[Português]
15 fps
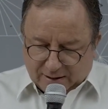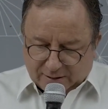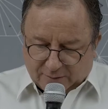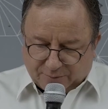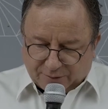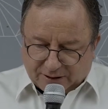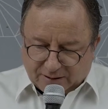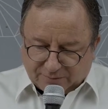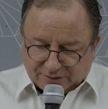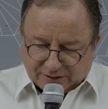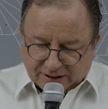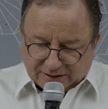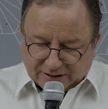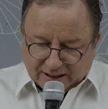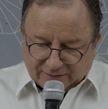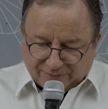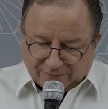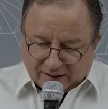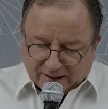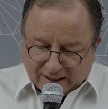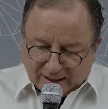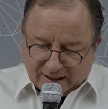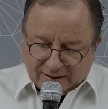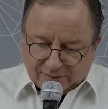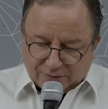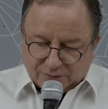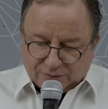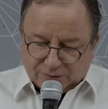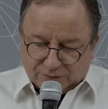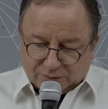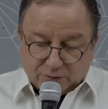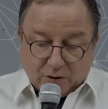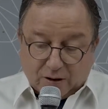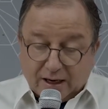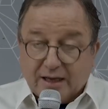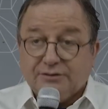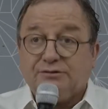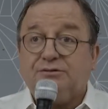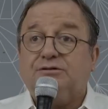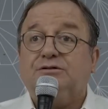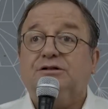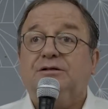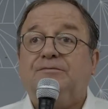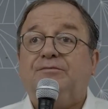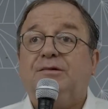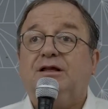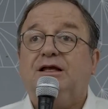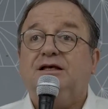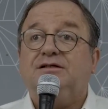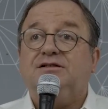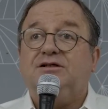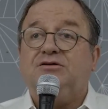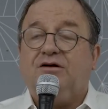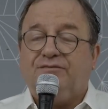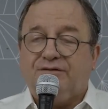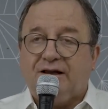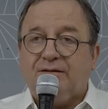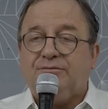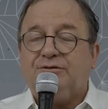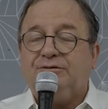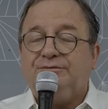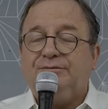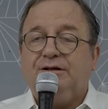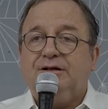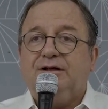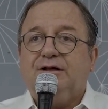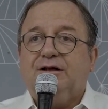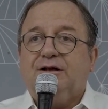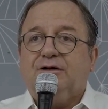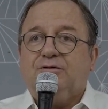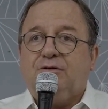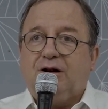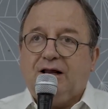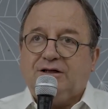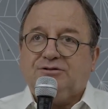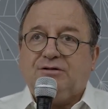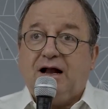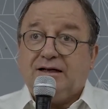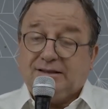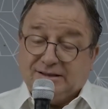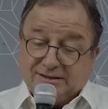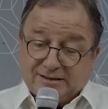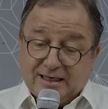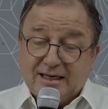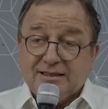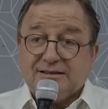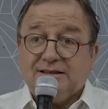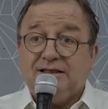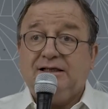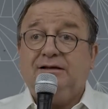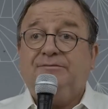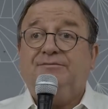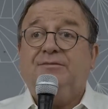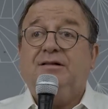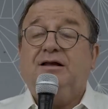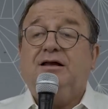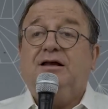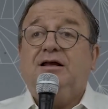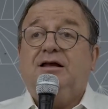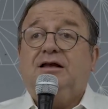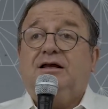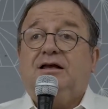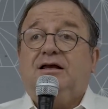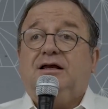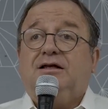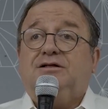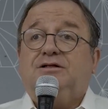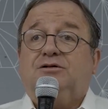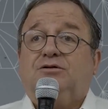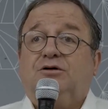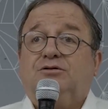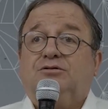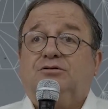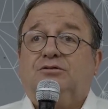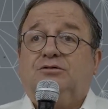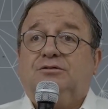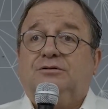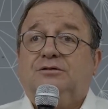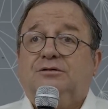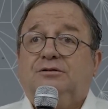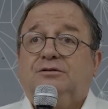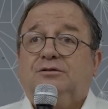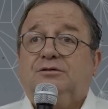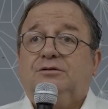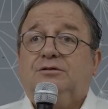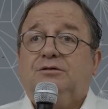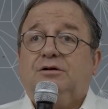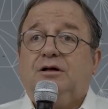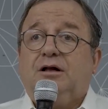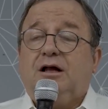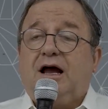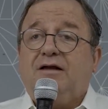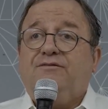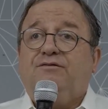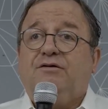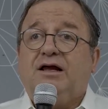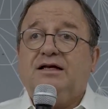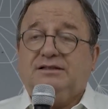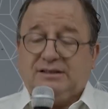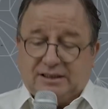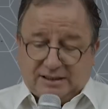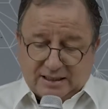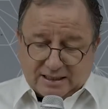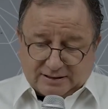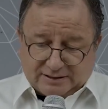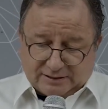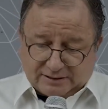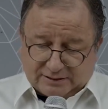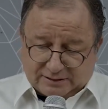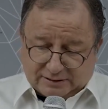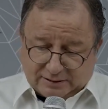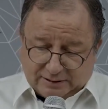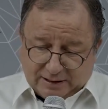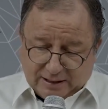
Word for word: Não podemos deixar de falar dos, dos colégios 15 de novembro, Colégio Agnes Eskine e de todo a influência que esses